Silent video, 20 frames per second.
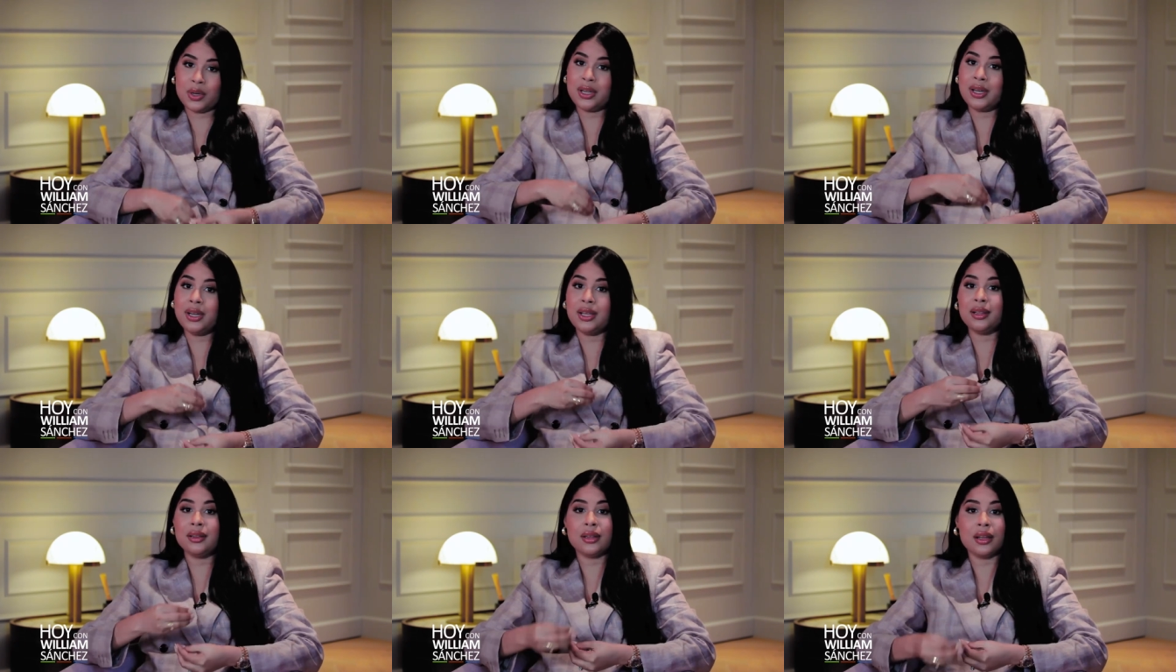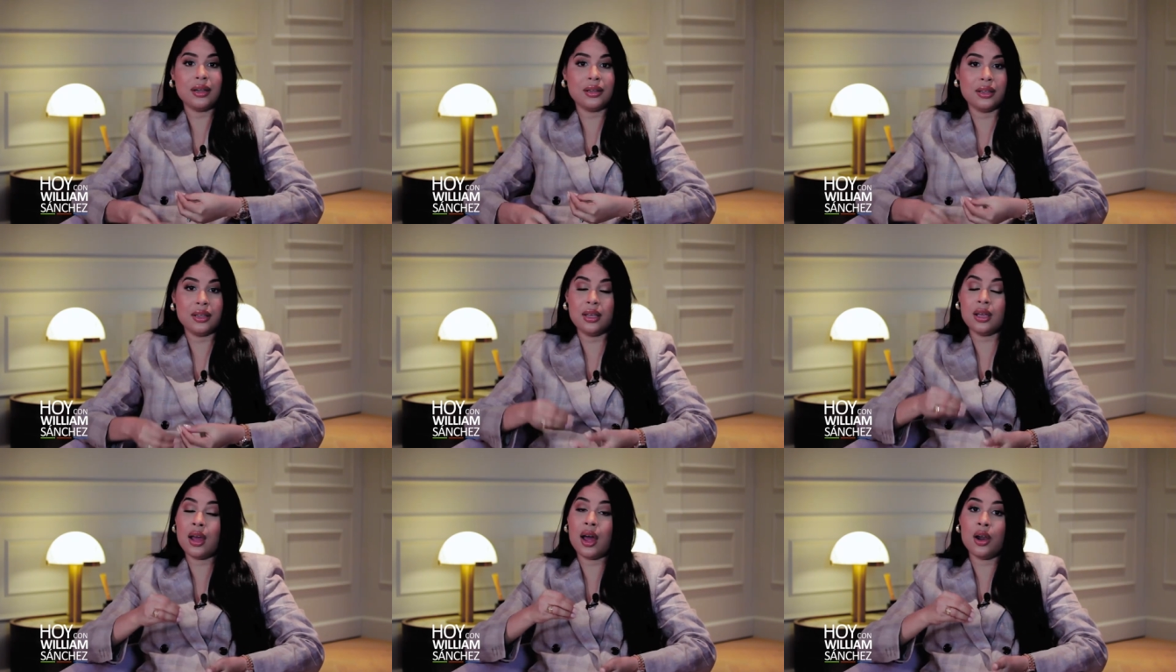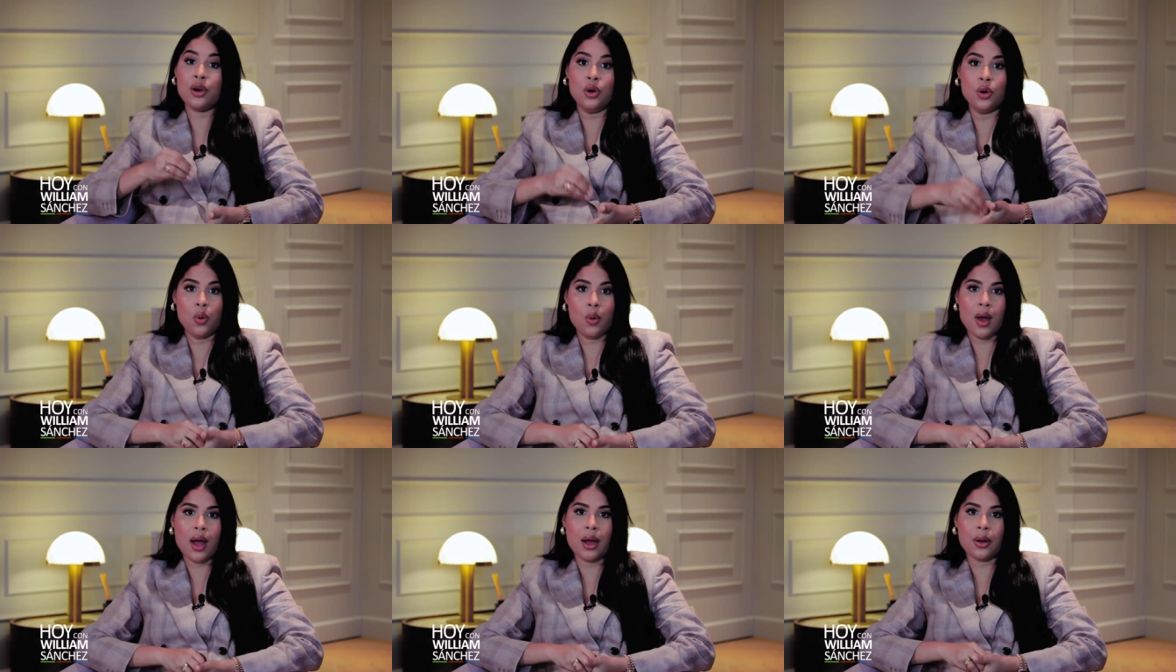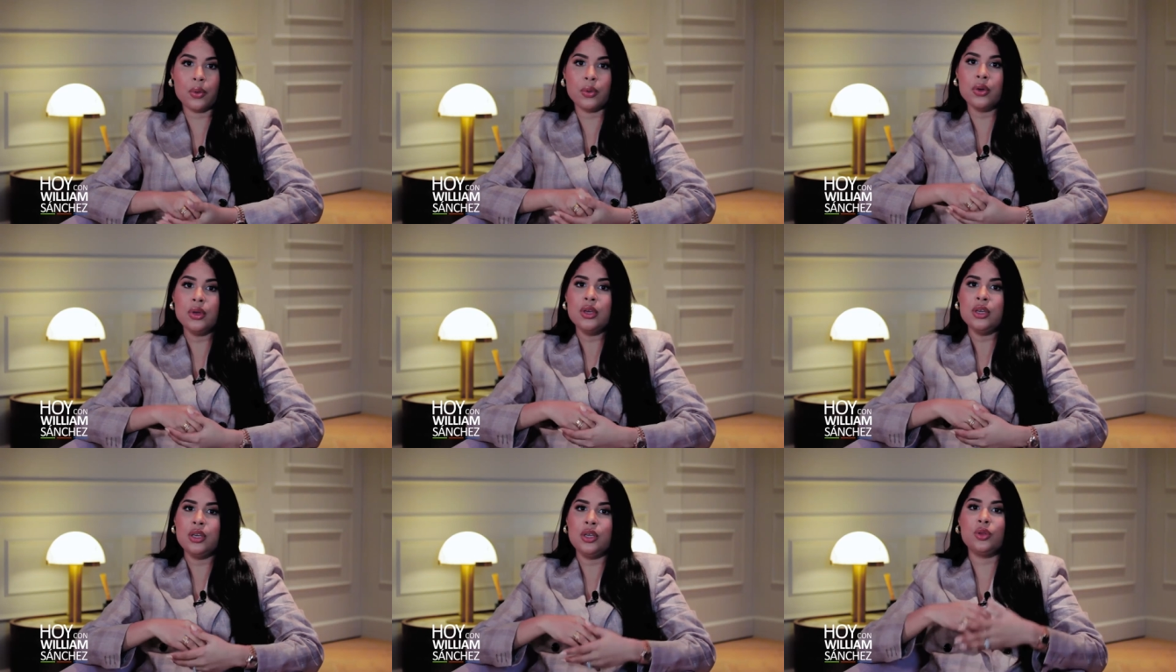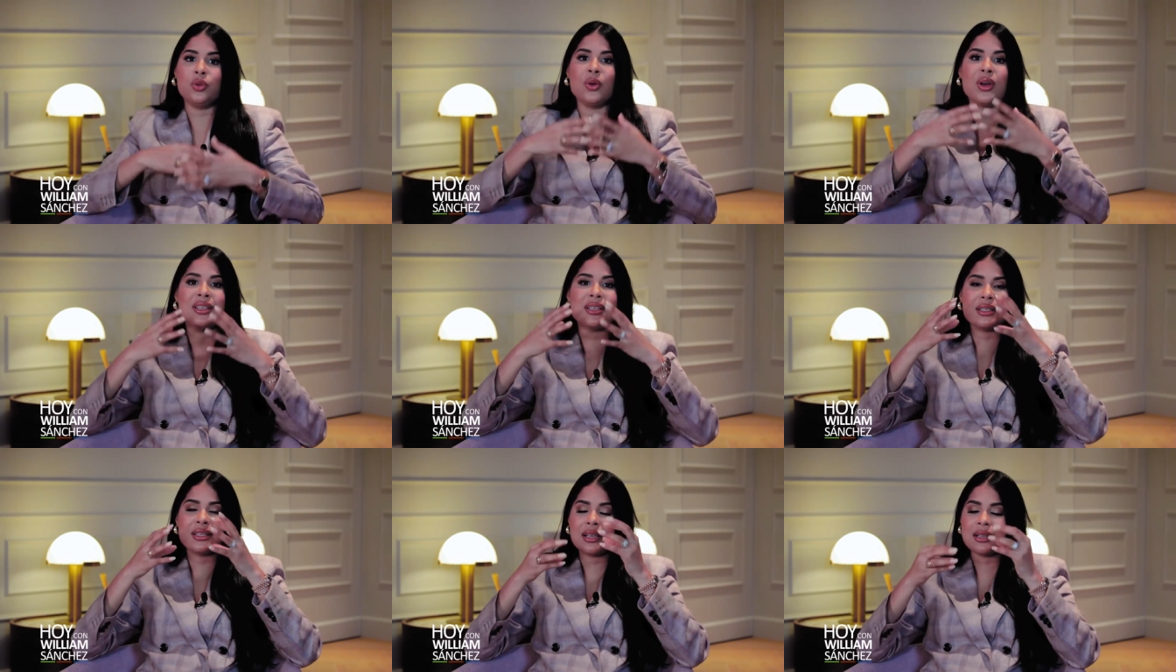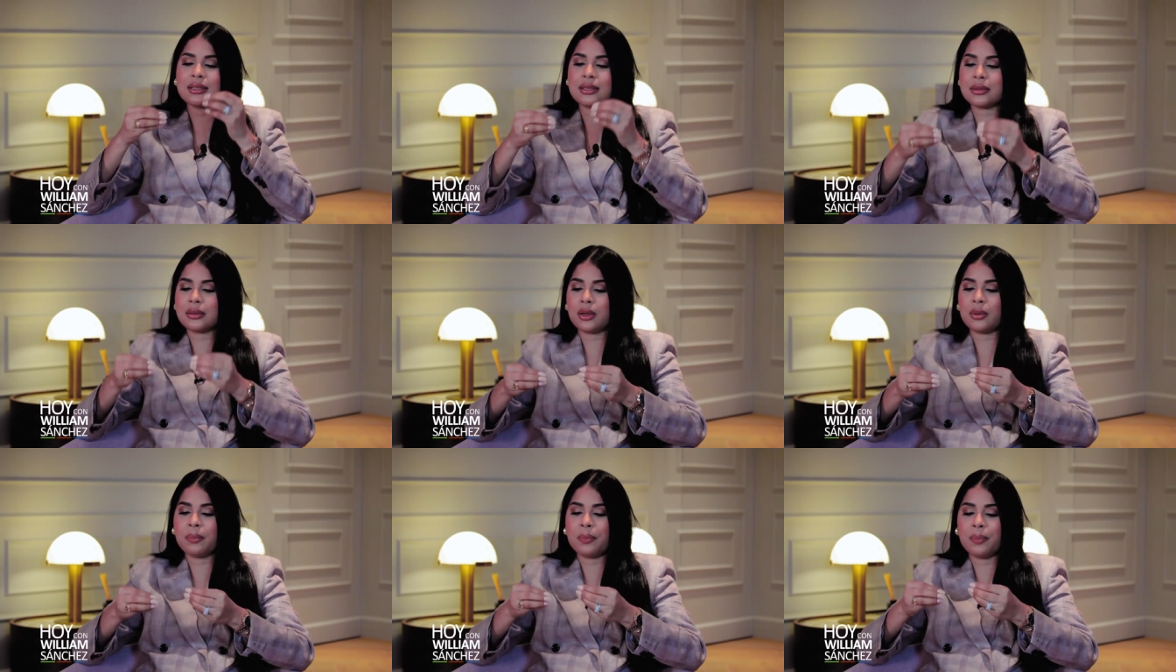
al cliente al día, lo hago. Y todas esas,